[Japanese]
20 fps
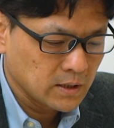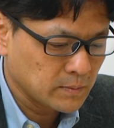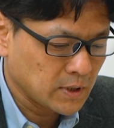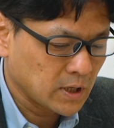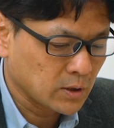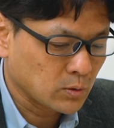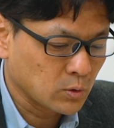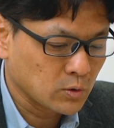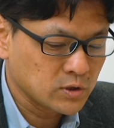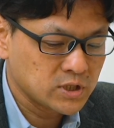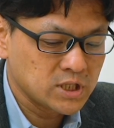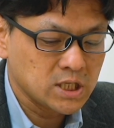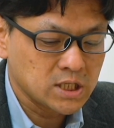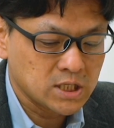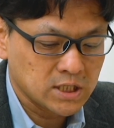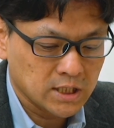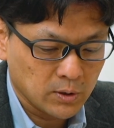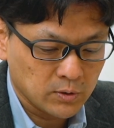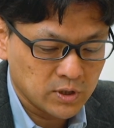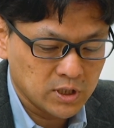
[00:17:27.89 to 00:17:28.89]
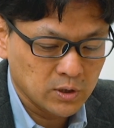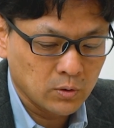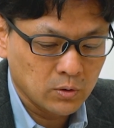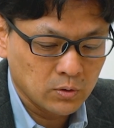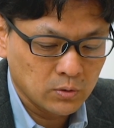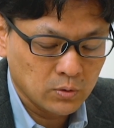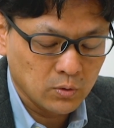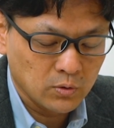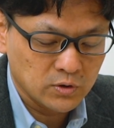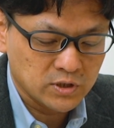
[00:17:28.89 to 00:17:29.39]
まあ、この地域での基
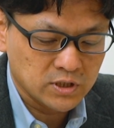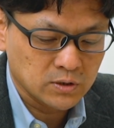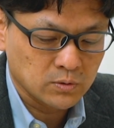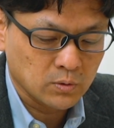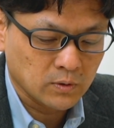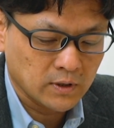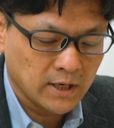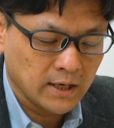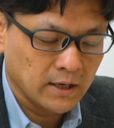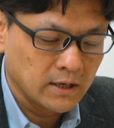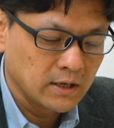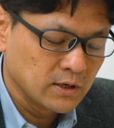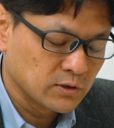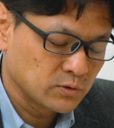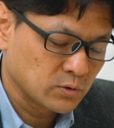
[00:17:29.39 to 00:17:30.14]
本方針とか、